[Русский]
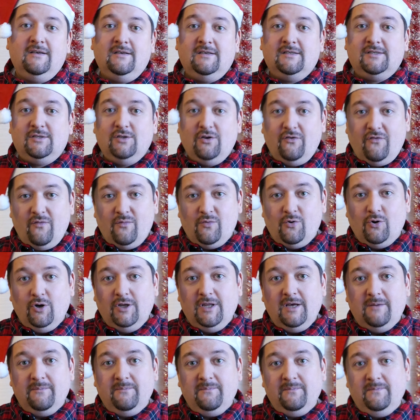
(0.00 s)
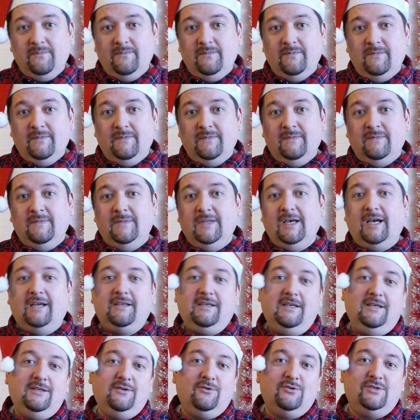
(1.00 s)
С Новым годом,
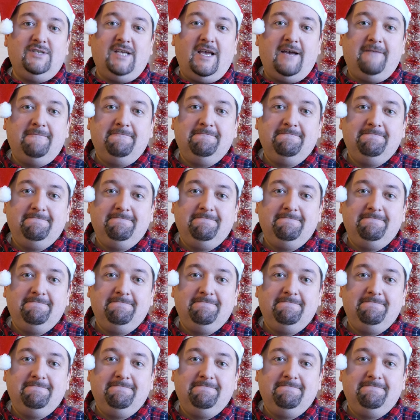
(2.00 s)
дорогие друзья!